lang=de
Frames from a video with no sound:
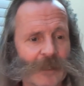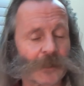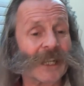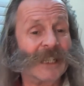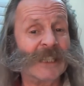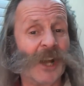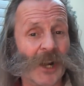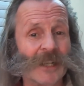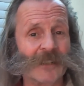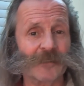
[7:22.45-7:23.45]
oder in
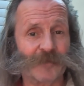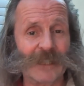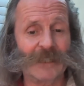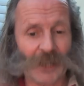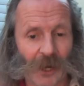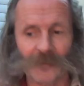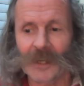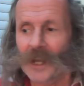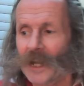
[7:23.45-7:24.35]
all diesen vielen Jahren